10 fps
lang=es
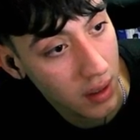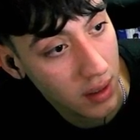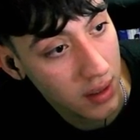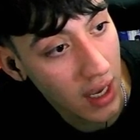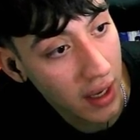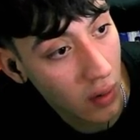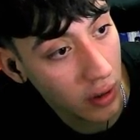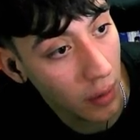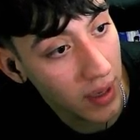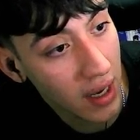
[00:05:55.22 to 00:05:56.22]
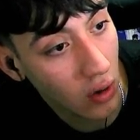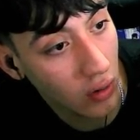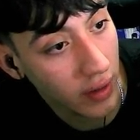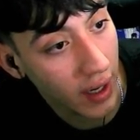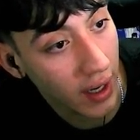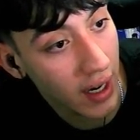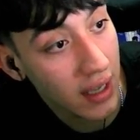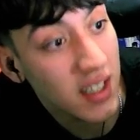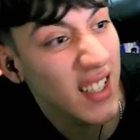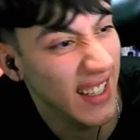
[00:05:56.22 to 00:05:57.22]
Sabes que cuando pelea contra
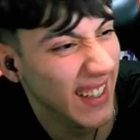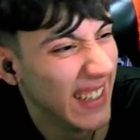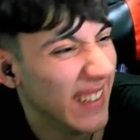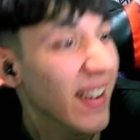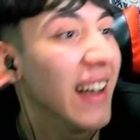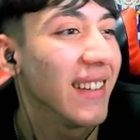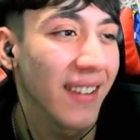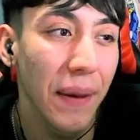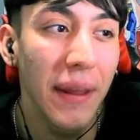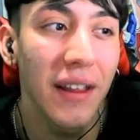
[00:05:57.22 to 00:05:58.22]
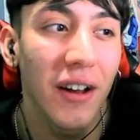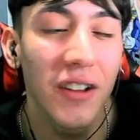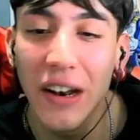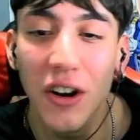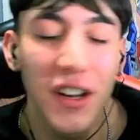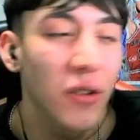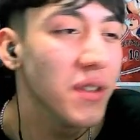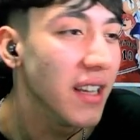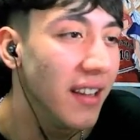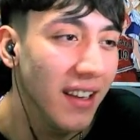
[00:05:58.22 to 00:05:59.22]
Gara, sí. Ah, medio, o sea, no en
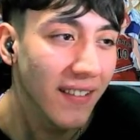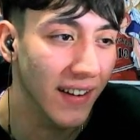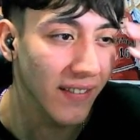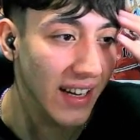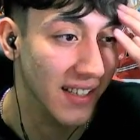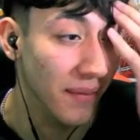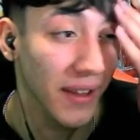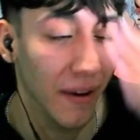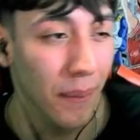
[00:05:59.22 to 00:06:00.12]
ningún sentido, pero me pareció medio,